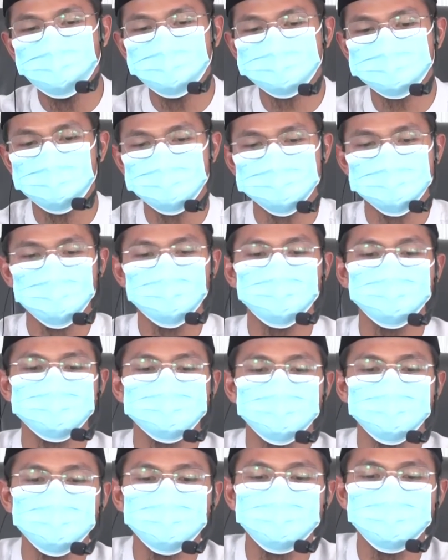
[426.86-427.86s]
atas
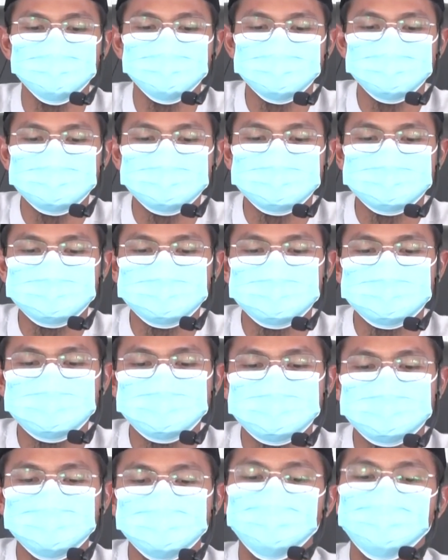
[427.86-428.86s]
ikhwatal iman
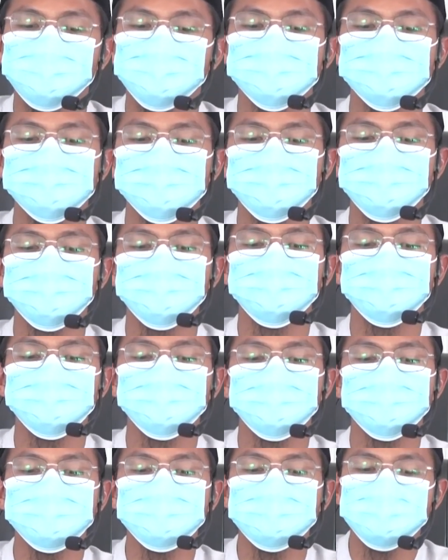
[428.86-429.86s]

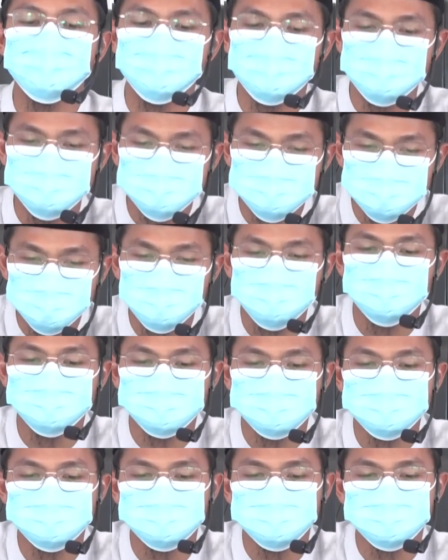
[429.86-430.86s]
yahsul lil
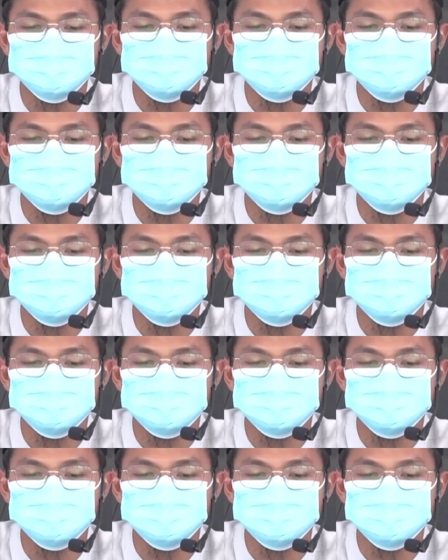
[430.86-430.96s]
insan